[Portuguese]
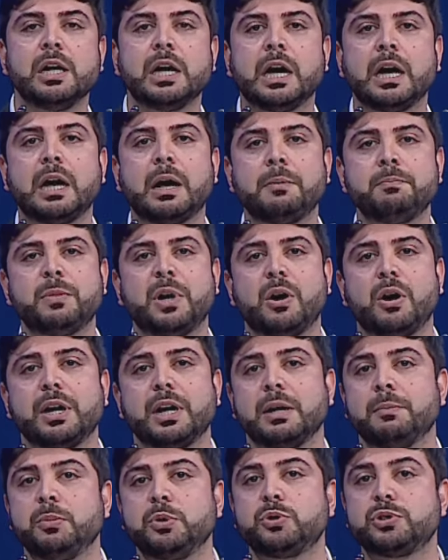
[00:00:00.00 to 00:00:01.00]
uh, uma
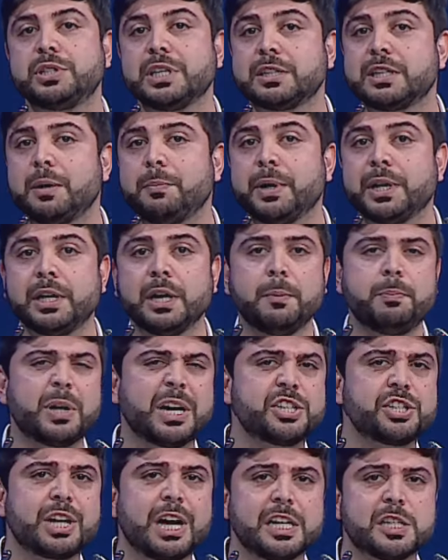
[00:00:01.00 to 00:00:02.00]
hora muito cedo da manhã,
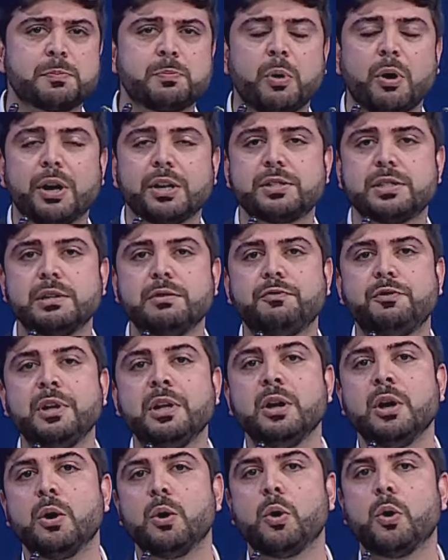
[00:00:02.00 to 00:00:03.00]
praticar esporte esportes,
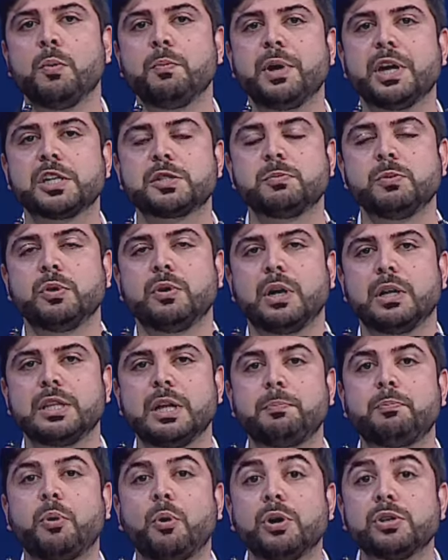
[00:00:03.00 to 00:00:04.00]
enfim, ou mesmo
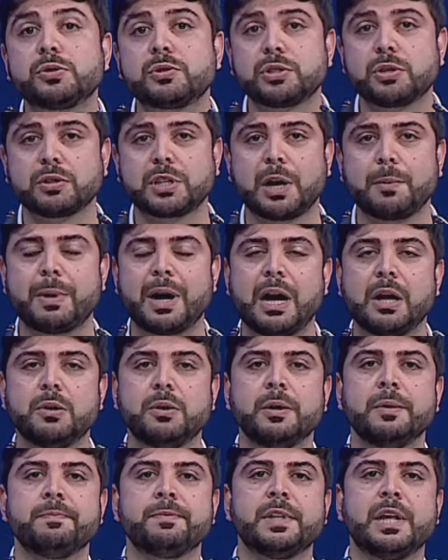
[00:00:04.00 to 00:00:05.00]
depois do seu trabalho,
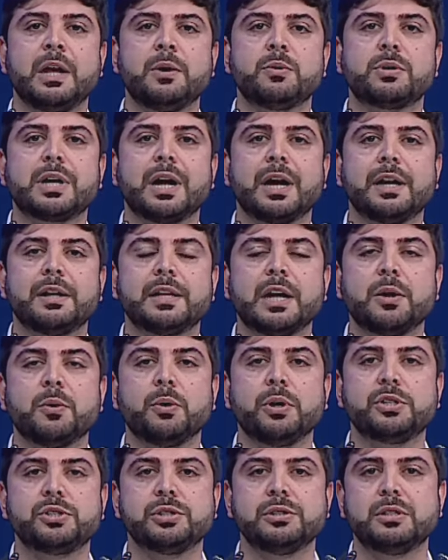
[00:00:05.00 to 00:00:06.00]
né, no cair da
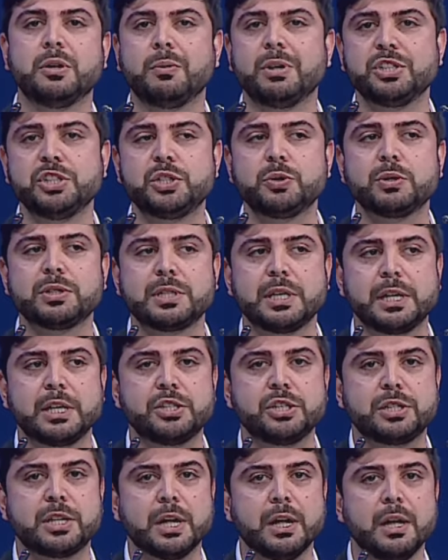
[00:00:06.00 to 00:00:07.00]
noite. Então a gente gostaria
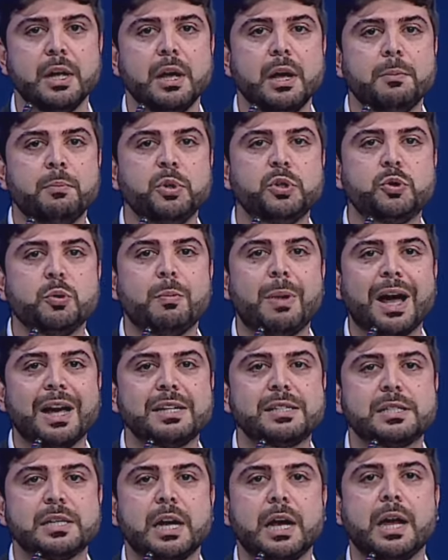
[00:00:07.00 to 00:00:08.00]
de ter muito
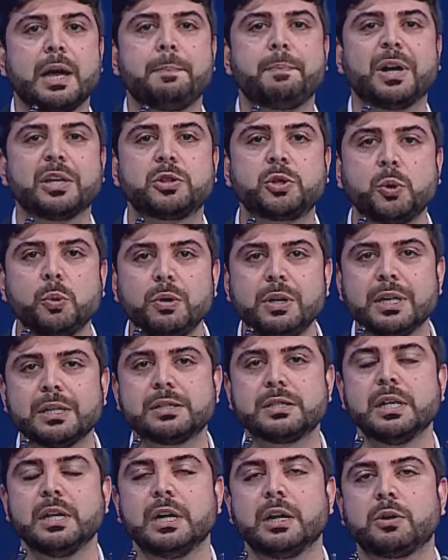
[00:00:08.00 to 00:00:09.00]
mais é,
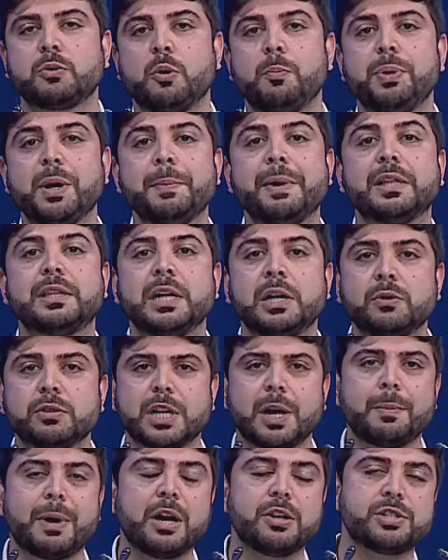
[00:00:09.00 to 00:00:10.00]
patrulhas complementando o
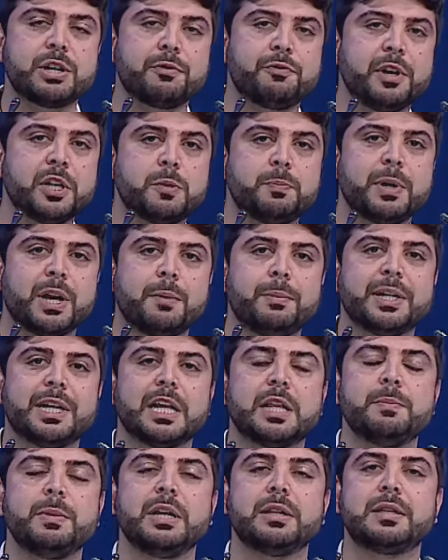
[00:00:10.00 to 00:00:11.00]
trabalho já feito pela
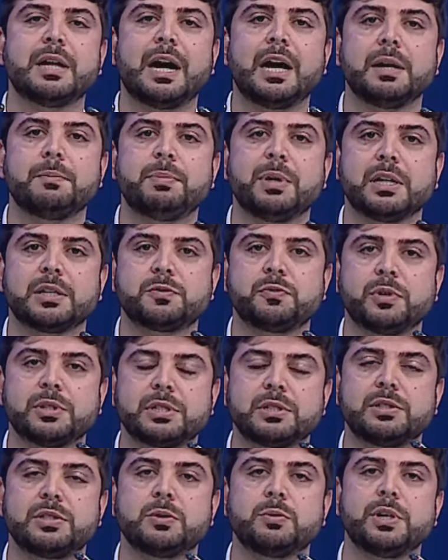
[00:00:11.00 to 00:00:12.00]
Brigada Militar, pelas
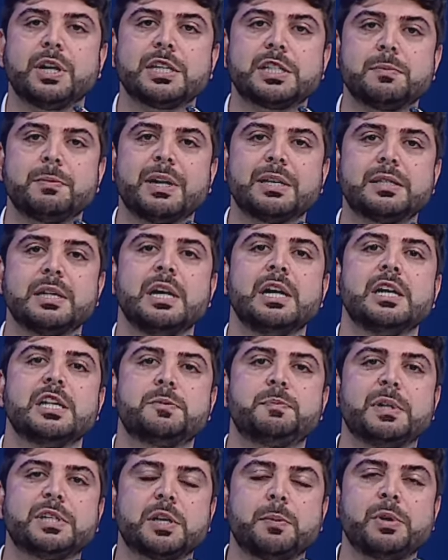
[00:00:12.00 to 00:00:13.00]
forças de segurança, mas
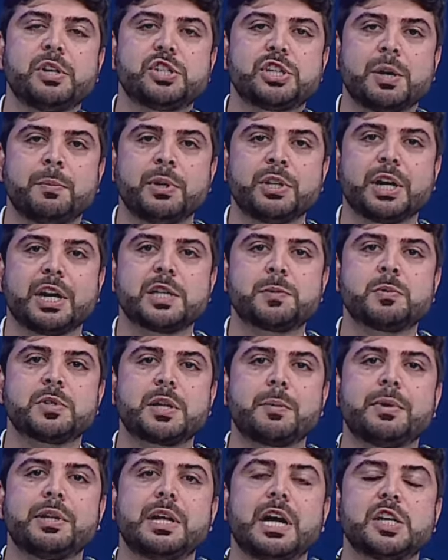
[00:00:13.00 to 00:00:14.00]
especialmente chamando a
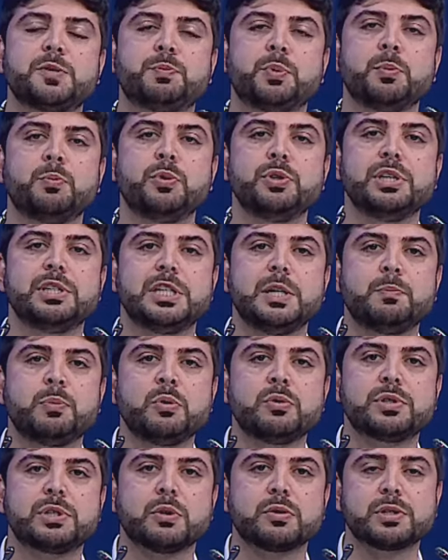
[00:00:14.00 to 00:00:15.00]
responsabilidade para o município
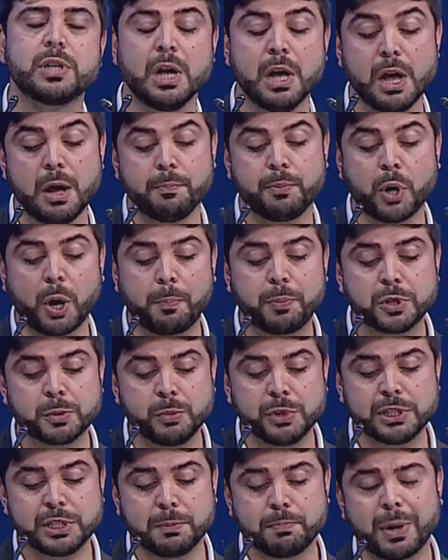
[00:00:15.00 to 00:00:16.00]
nos seus próprios
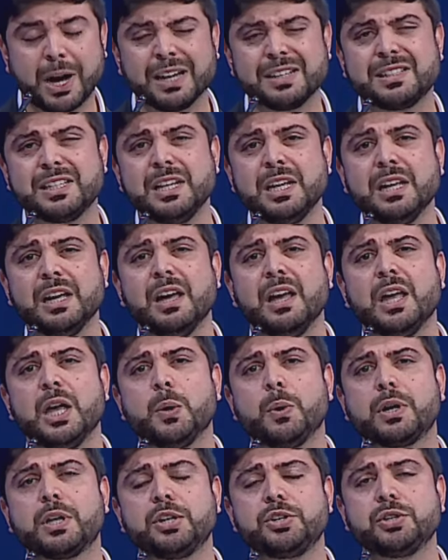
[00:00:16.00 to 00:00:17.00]
municipais. E
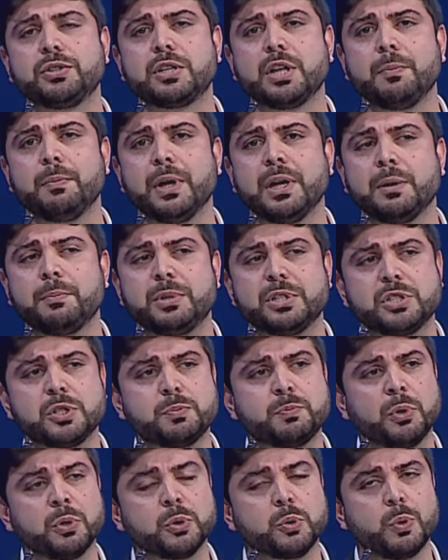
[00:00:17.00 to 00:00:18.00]
eu acredito também, é
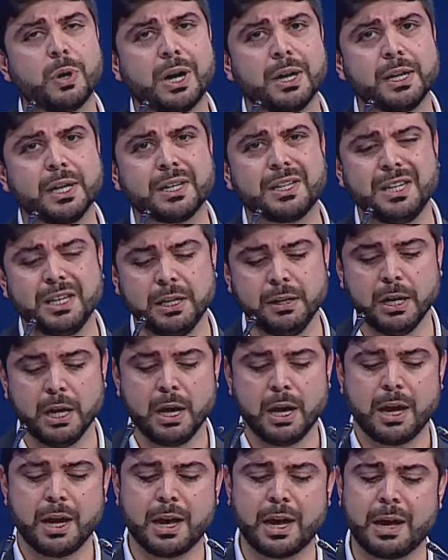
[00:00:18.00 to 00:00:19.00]
preciso pontuar, né, que
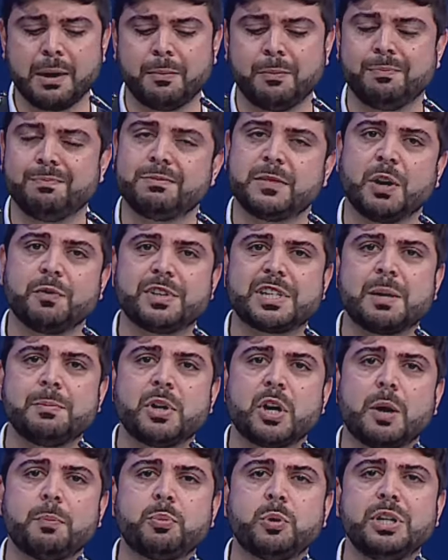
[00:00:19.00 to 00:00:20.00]
é, talvez a
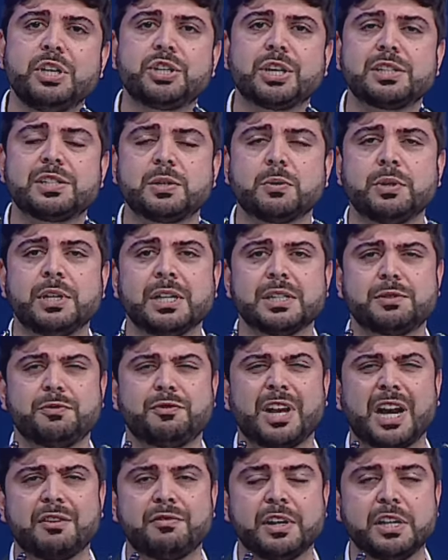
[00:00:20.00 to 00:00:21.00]
melhor política de segurança,
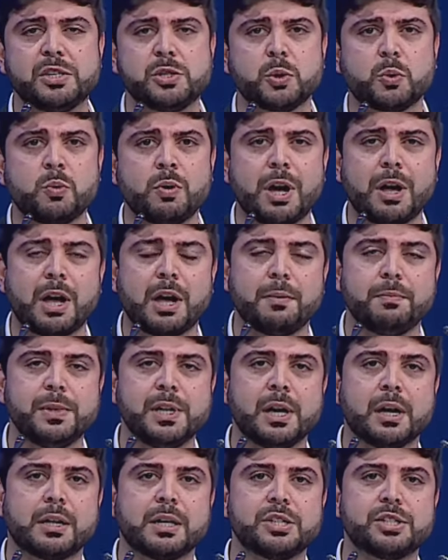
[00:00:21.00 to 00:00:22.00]
falava isso com a
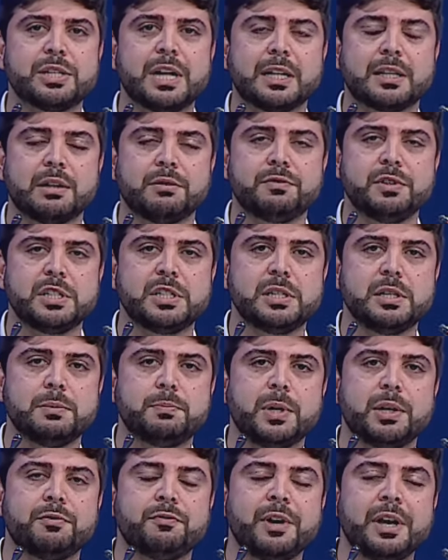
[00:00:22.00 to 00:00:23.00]
minha candidata
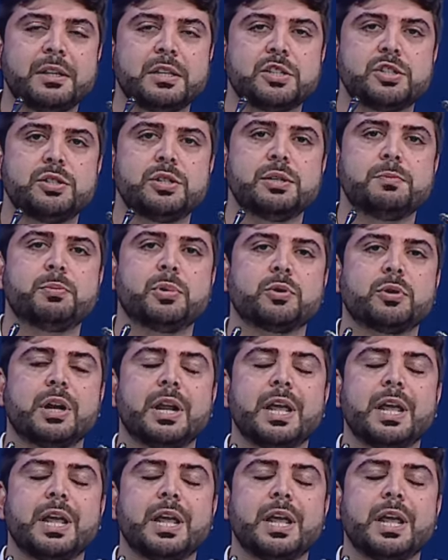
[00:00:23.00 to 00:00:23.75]
vice-prefeita de Porto